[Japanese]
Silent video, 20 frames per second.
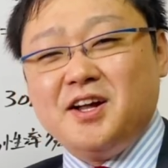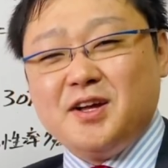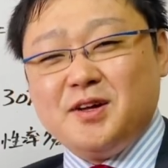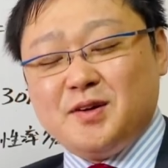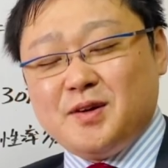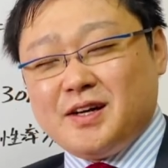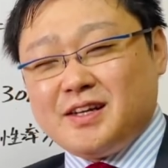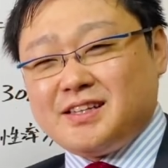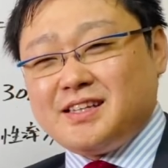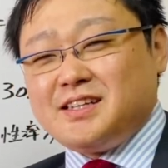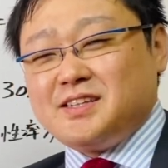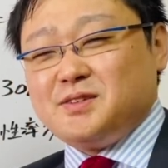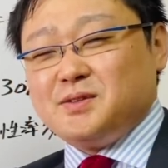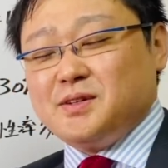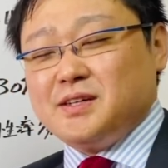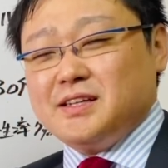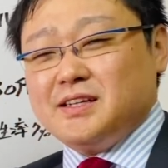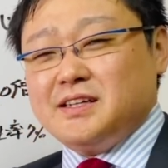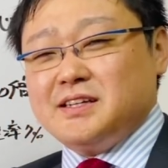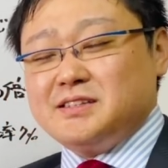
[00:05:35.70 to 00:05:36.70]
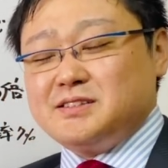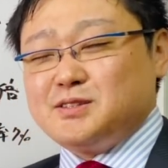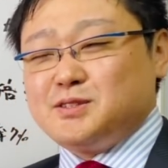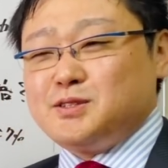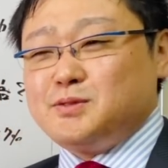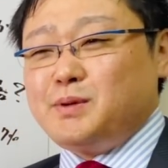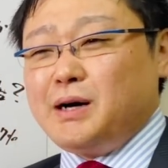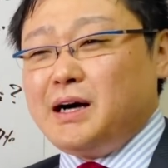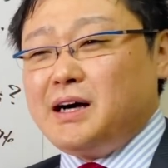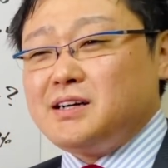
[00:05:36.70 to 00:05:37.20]
言われたりとかす
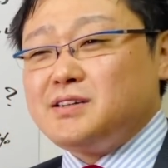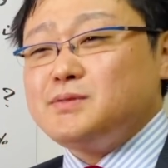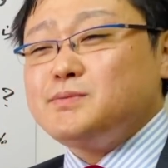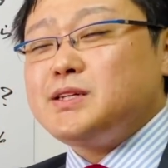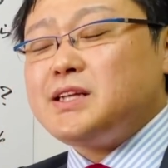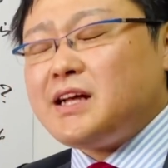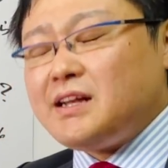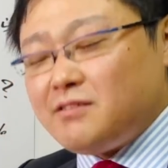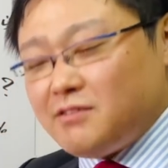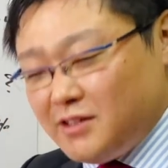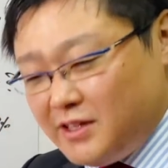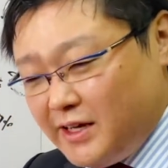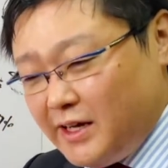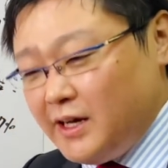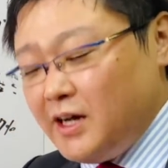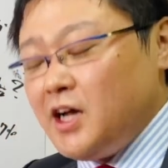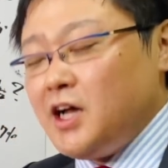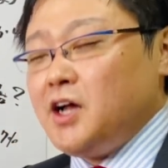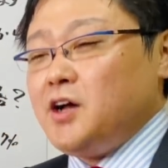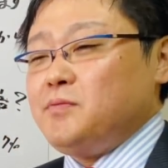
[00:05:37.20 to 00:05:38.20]
る番組なので